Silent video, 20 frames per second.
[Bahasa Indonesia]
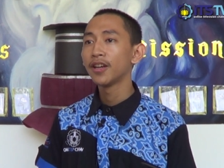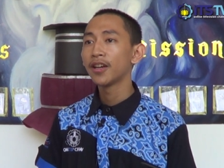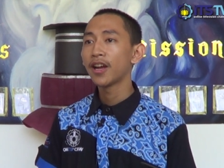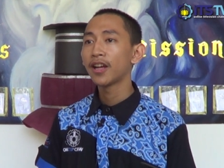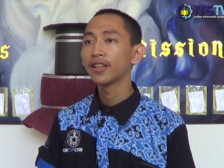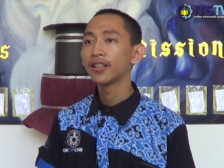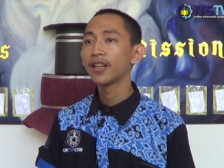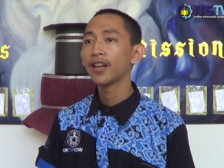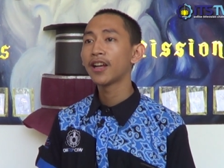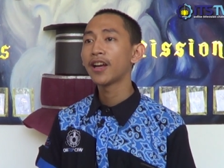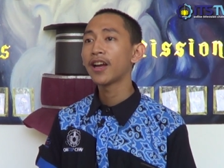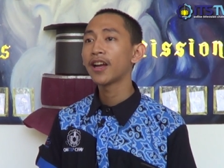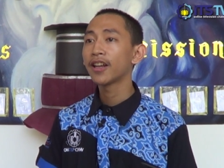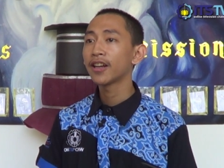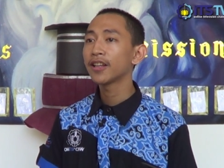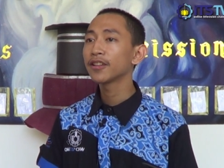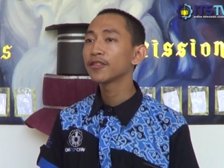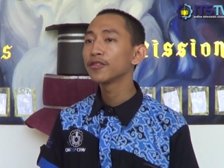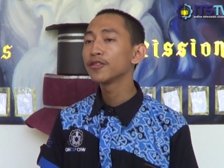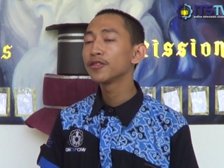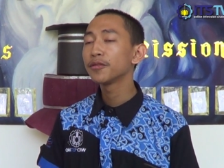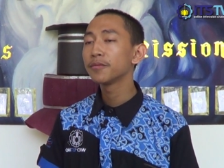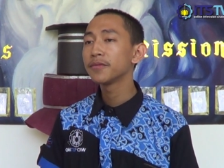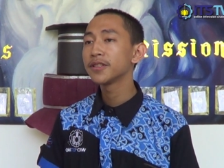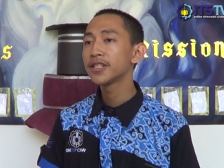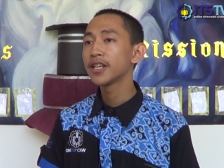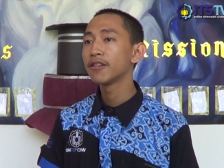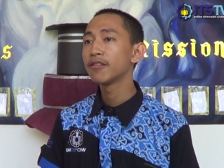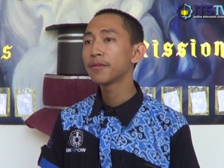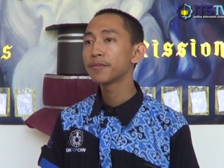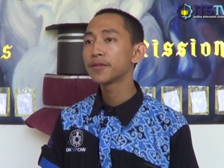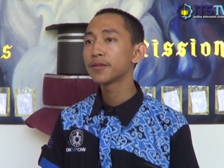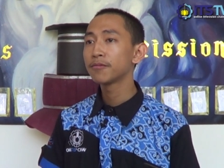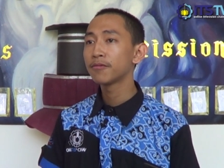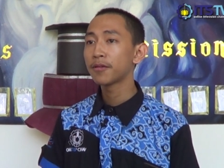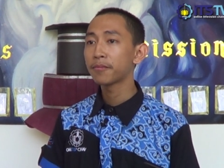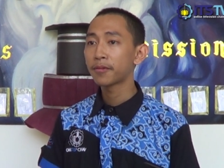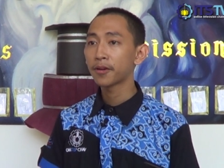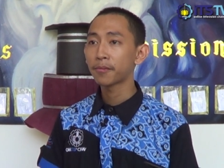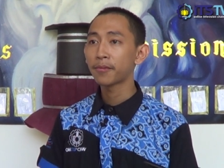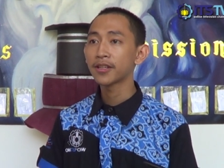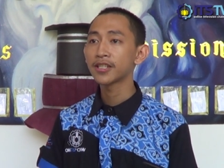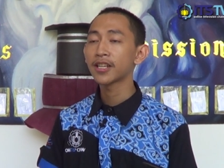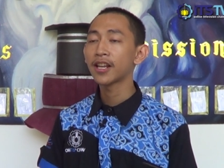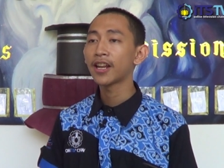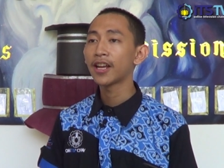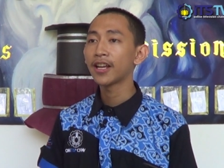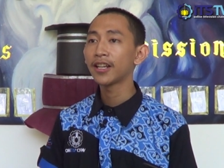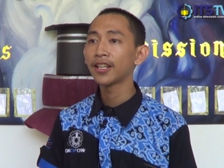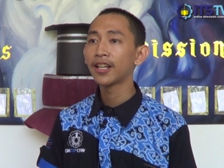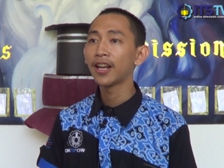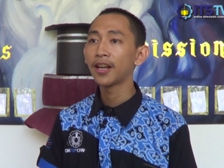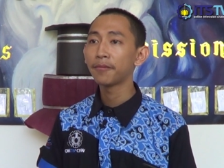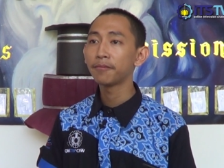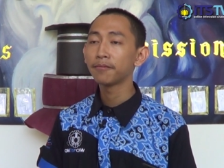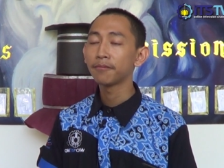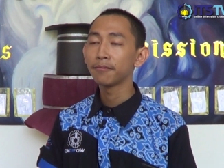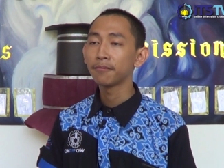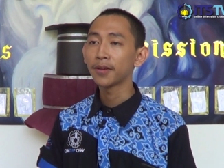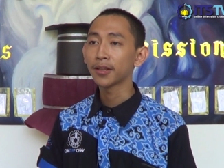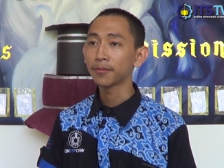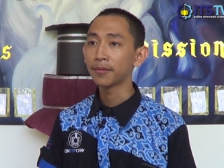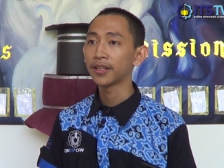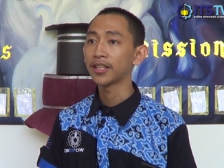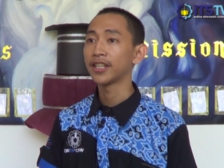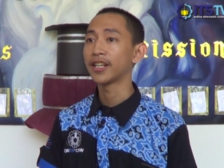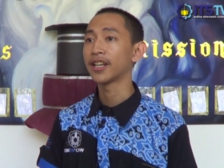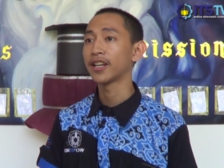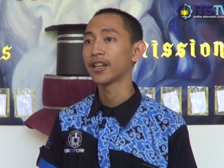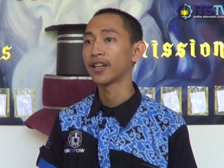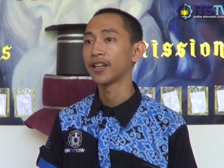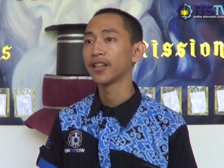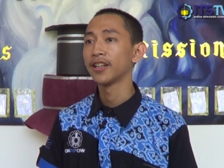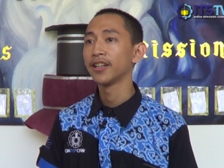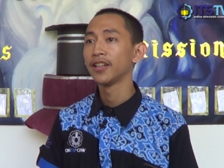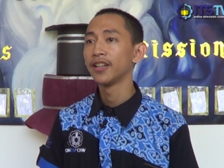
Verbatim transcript: adalah alat untuk menjawab semua permasalahan dalam matematika.